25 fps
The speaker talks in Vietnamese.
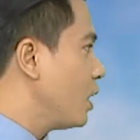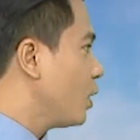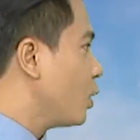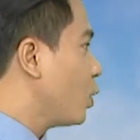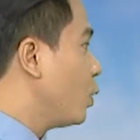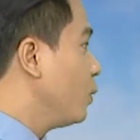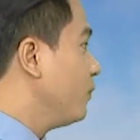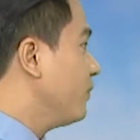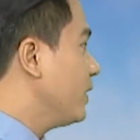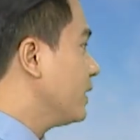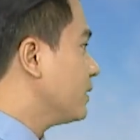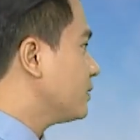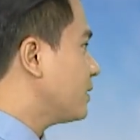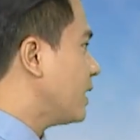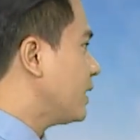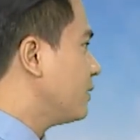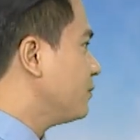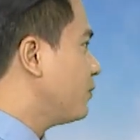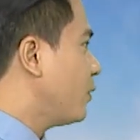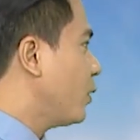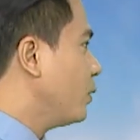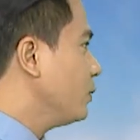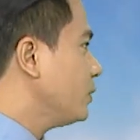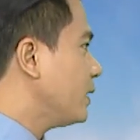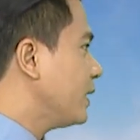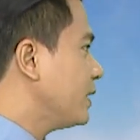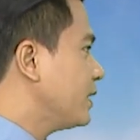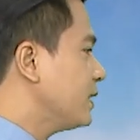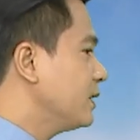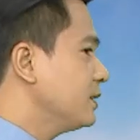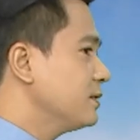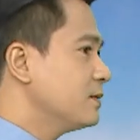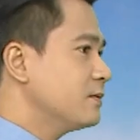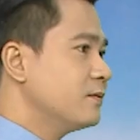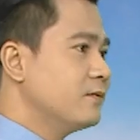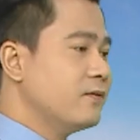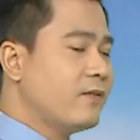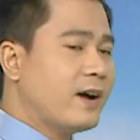Khu vực thành phố Tây
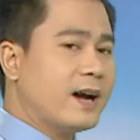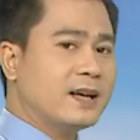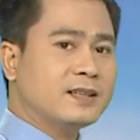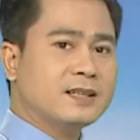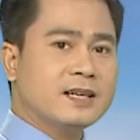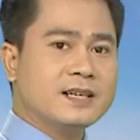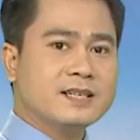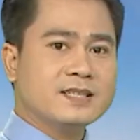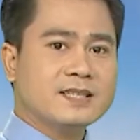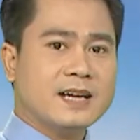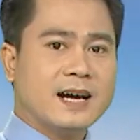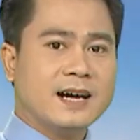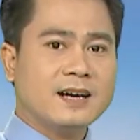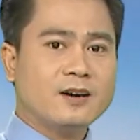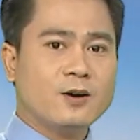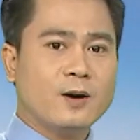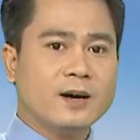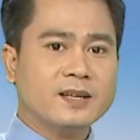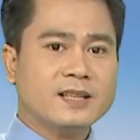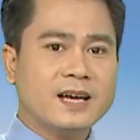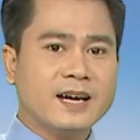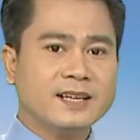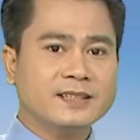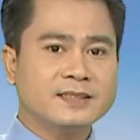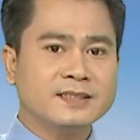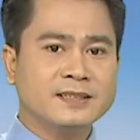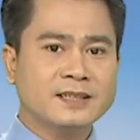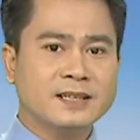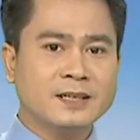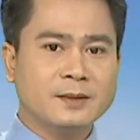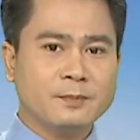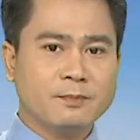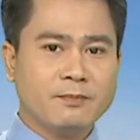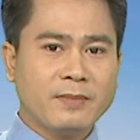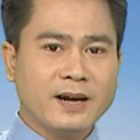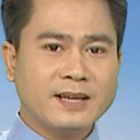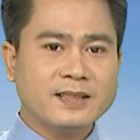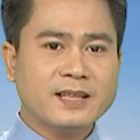Ninh và thị xã Hòa Thành,
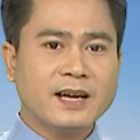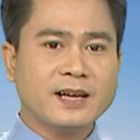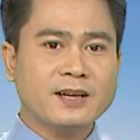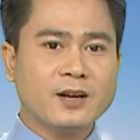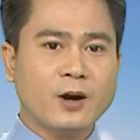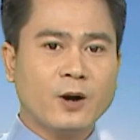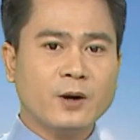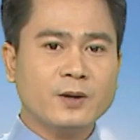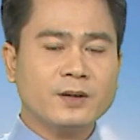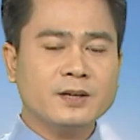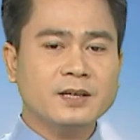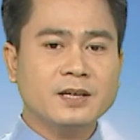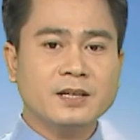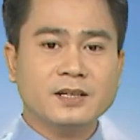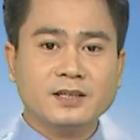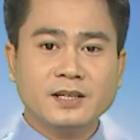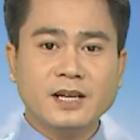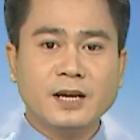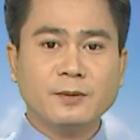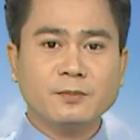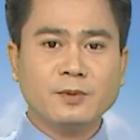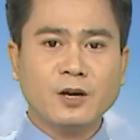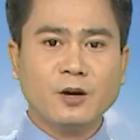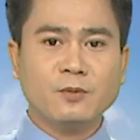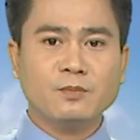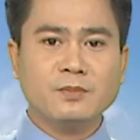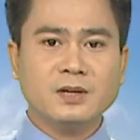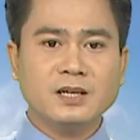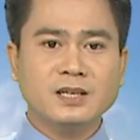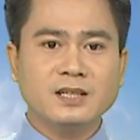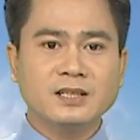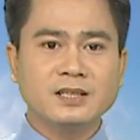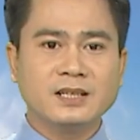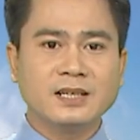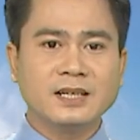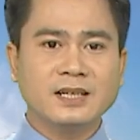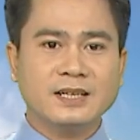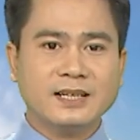mây thay đổi, đêm không
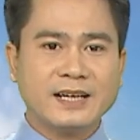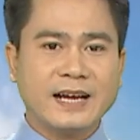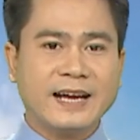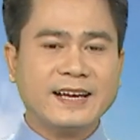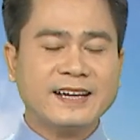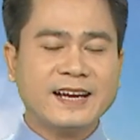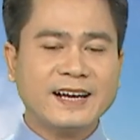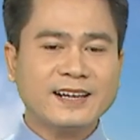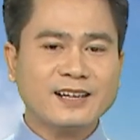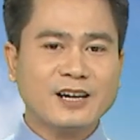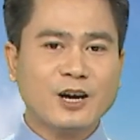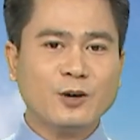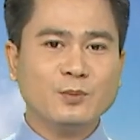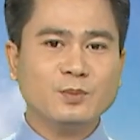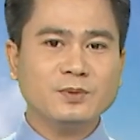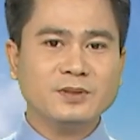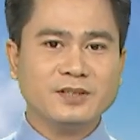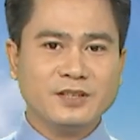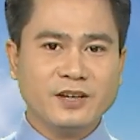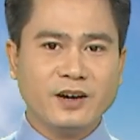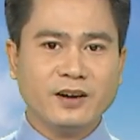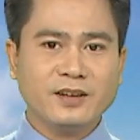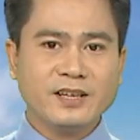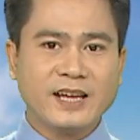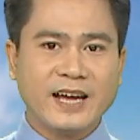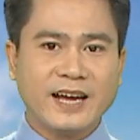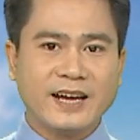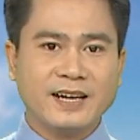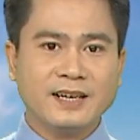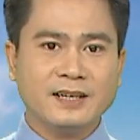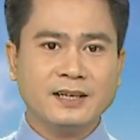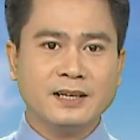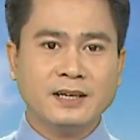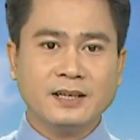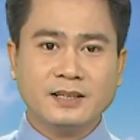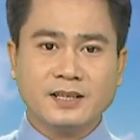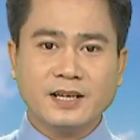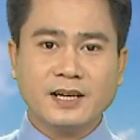mưa, ngày nắng nóng, gió nhẹ,
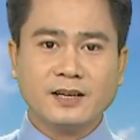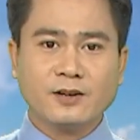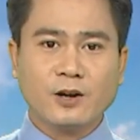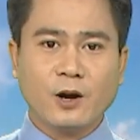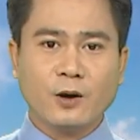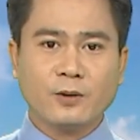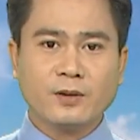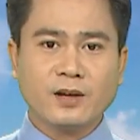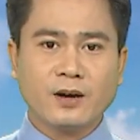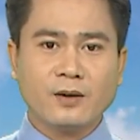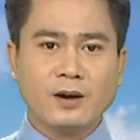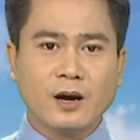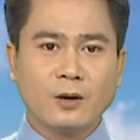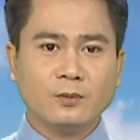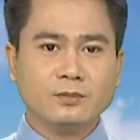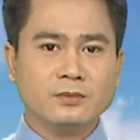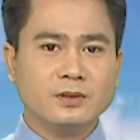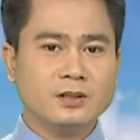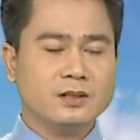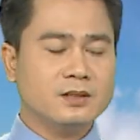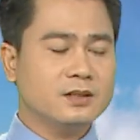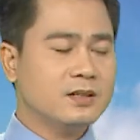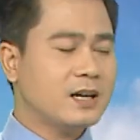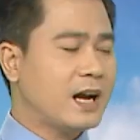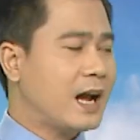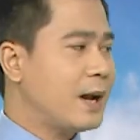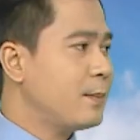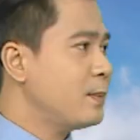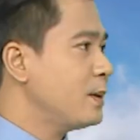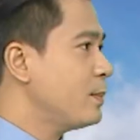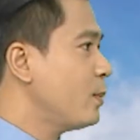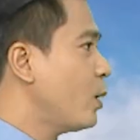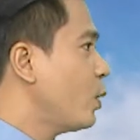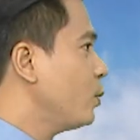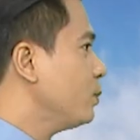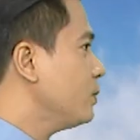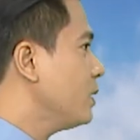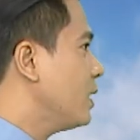nhiệt độ dao động từ hai mươi
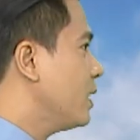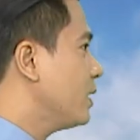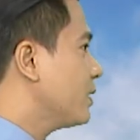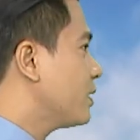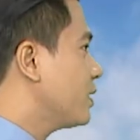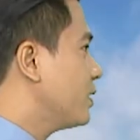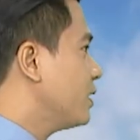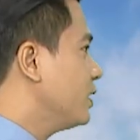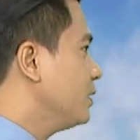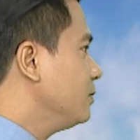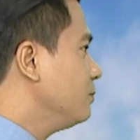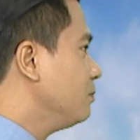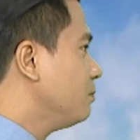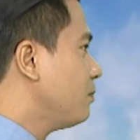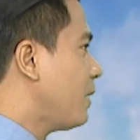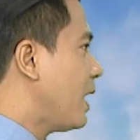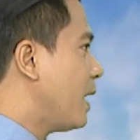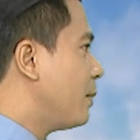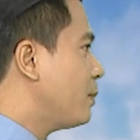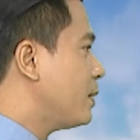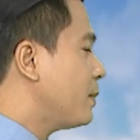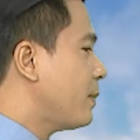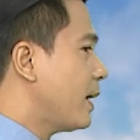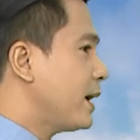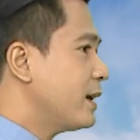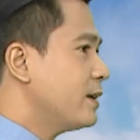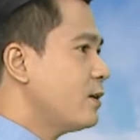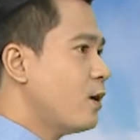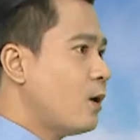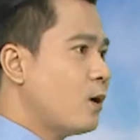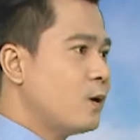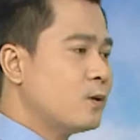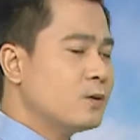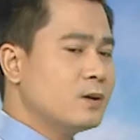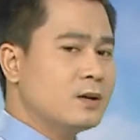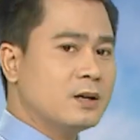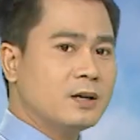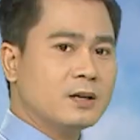bốn cho đến ba mươi bảy
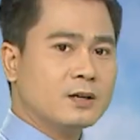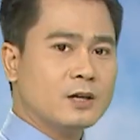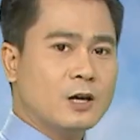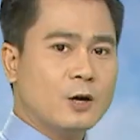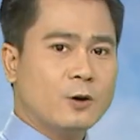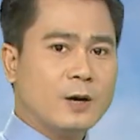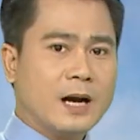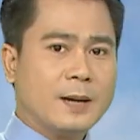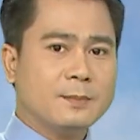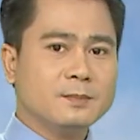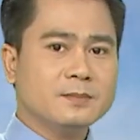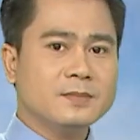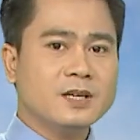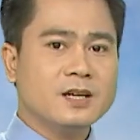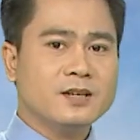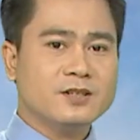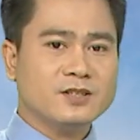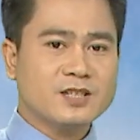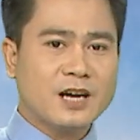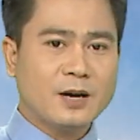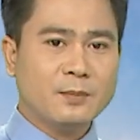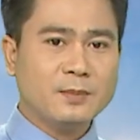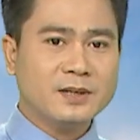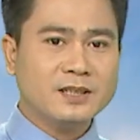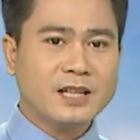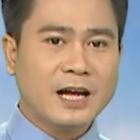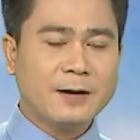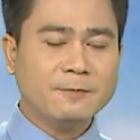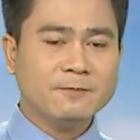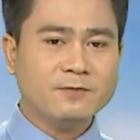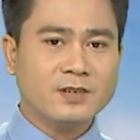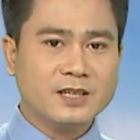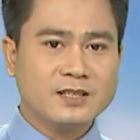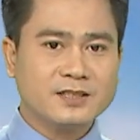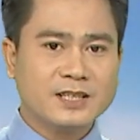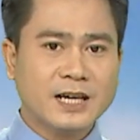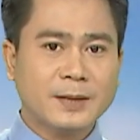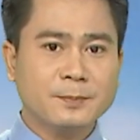độ, độ ẩm sáu mươi tám
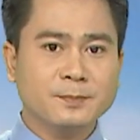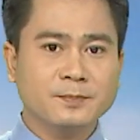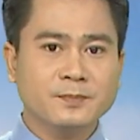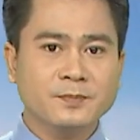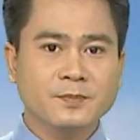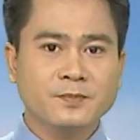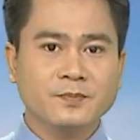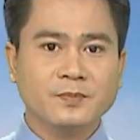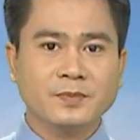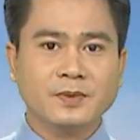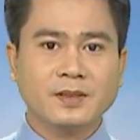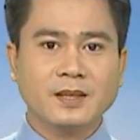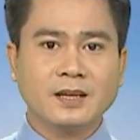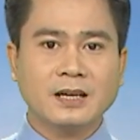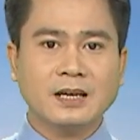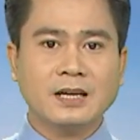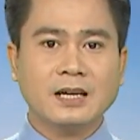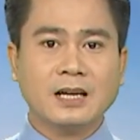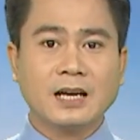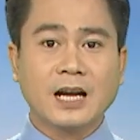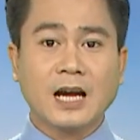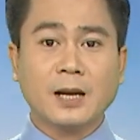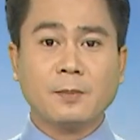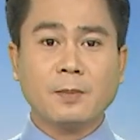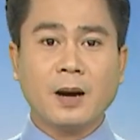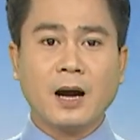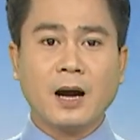phần trăm. Cảnh